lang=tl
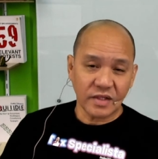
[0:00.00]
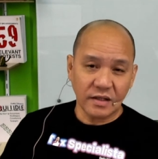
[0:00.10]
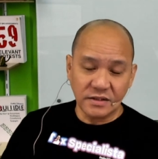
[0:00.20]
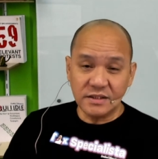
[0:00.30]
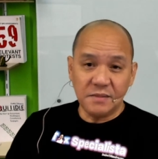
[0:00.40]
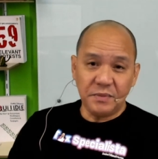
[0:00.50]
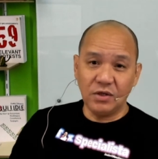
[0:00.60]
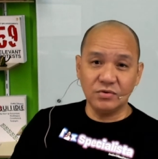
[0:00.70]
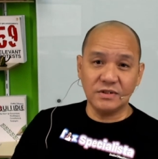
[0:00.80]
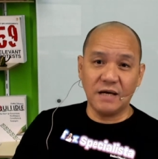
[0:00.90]
Since ang
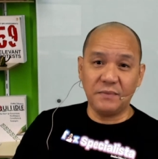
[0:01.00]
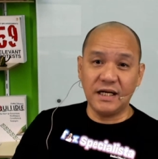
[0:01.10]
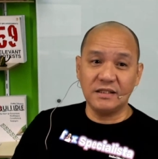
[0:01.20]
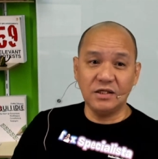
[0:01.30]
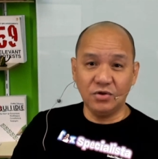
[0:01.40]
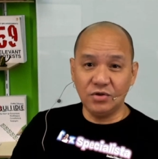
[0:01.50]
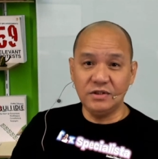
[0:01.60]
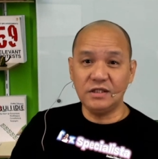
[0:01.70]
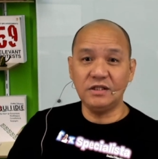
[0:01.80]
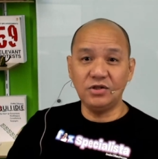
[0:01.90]
pinag-uusapan natin
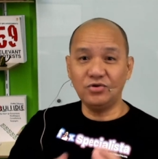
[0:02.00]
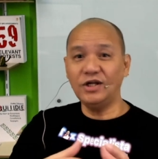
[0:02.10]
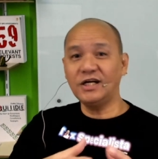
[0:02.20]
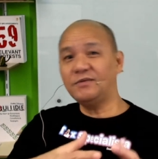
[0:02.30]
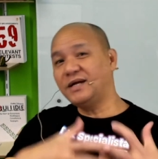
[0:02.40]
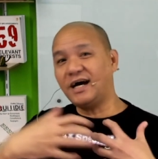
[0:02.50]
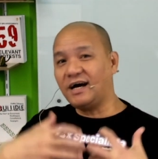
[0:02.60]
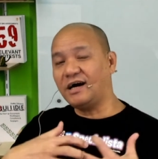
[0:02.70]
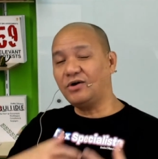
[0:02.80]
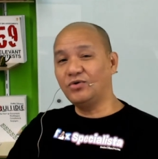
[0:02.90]
audit, dito lang naman
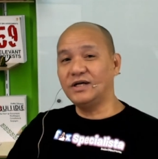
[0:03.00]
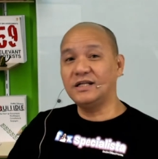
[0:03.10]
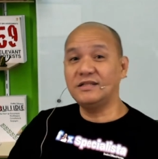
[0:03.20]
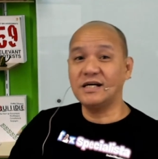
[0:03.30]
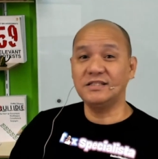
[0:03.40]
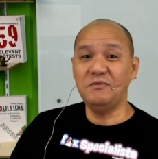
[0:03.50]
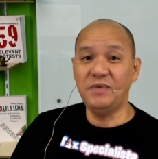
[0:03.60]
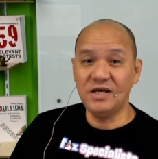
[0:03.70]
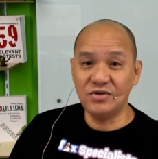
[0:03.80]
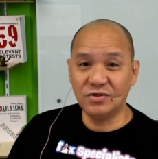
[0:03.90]
nakakakuha ng tax
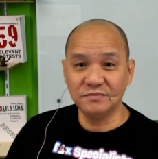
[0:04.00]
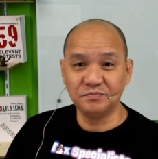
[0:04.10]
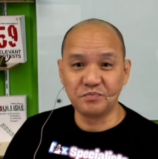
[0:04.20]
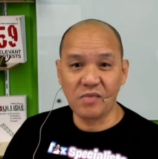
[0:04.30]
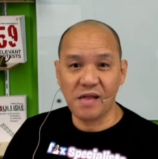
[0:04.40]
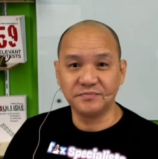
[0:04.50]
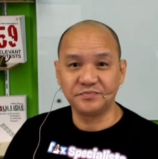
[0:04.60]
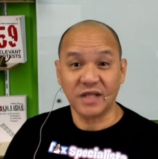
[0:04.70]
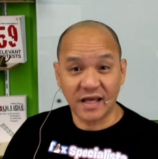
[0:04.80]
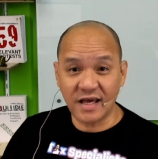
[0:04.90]
evasion
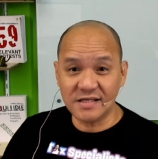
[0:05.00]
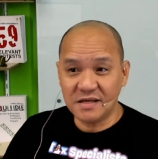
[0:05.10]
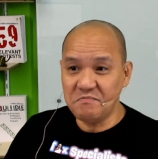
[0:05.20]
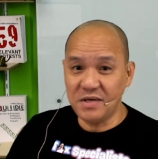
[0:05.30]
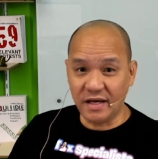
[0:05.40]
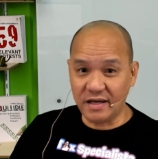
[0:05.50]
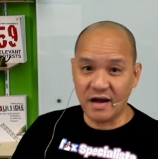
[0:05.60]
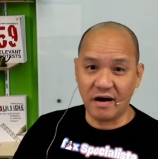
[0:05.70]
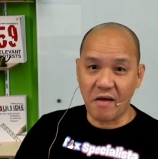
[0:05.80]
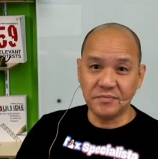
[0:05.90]
case ng
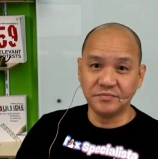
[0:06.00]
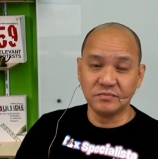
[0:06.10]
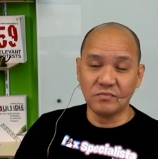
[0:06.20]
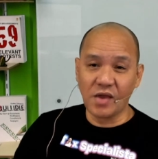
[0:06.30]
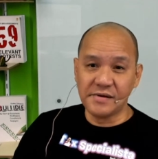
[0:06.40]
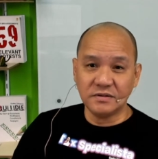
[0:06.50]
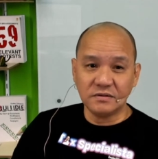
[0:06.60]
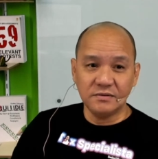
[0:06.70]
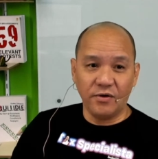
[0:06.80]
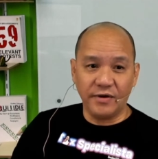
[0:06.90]
BIRM.
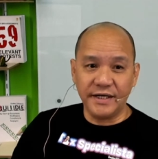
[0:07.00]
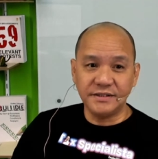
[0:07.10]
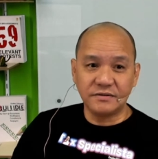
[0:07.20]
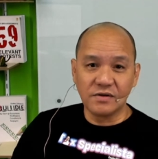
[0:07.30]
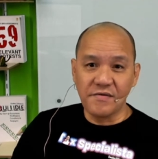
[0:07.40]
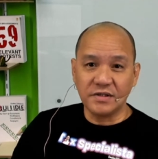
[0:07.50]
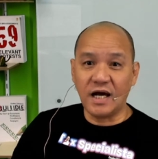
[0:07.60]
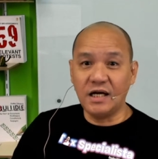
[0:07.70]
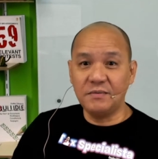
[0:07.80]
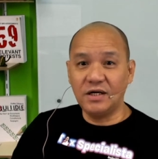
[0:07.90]
Okay? Kaya
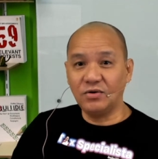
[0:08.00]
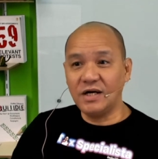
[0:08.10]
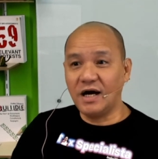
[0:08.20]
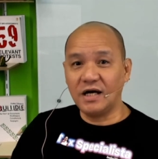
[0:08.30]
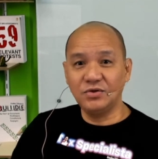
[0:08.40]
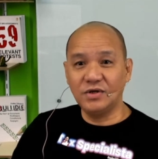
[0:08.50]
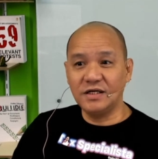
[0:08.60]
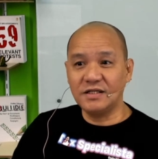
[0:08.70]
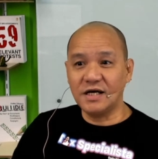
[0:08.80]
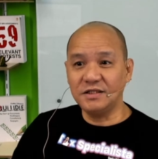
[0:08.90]
naman ako nakakasuhan
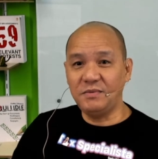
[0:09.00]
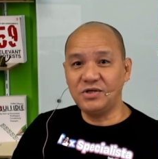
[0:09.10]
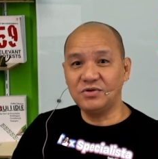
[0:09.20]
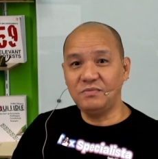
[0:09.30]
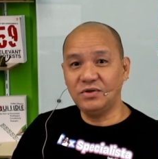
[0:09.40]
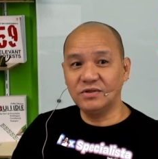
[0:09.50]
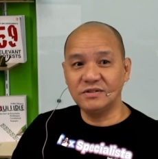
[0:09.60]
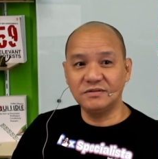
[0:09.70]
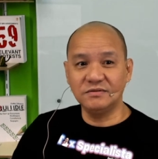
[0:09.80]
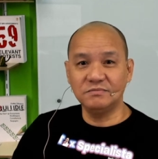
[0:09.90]
ng tax evasion
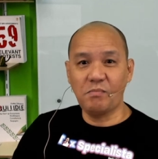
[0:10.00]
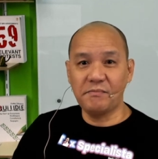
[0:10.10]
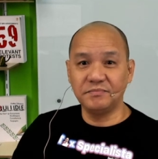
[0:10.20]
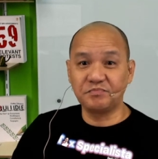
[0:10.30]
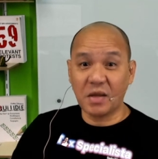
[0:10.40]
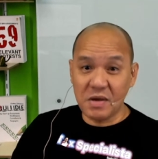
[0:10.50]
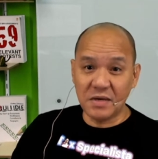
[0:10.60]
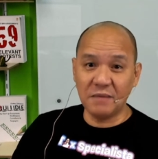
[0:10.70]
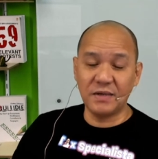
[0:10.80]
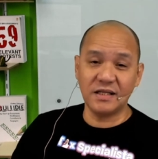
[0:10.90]
because may
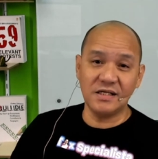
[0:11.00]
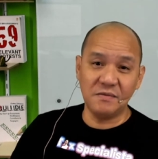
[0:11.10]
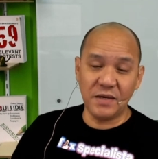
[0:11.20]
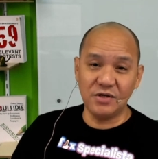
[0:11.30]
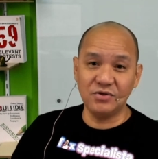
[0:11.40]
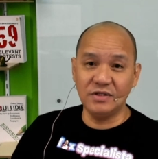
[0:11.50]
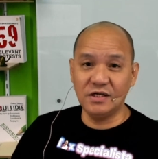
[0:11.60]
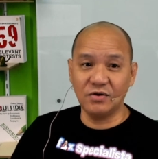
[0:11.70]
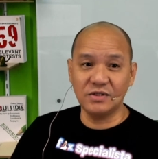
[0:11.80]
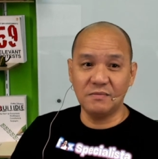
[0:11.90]
mga participation din
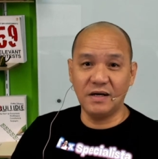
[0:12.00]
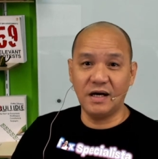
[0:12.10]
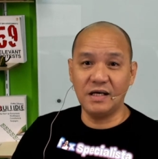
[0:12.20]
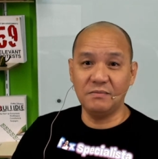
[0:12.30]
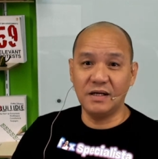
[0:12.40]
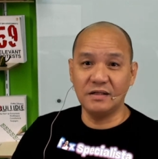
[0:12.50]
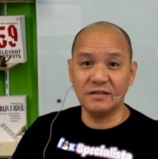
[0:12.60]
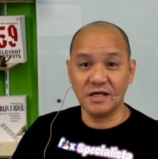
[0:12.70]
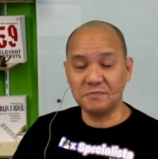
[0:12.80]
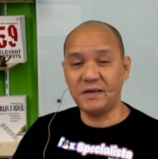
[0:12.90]
ako sa mga ibang
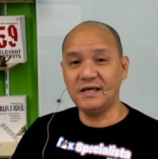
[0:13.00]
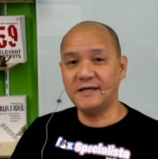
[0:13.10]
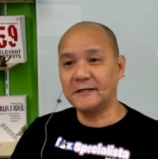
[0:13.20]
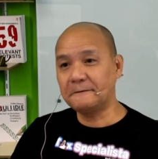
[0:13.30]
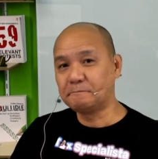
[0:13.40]
taxpayer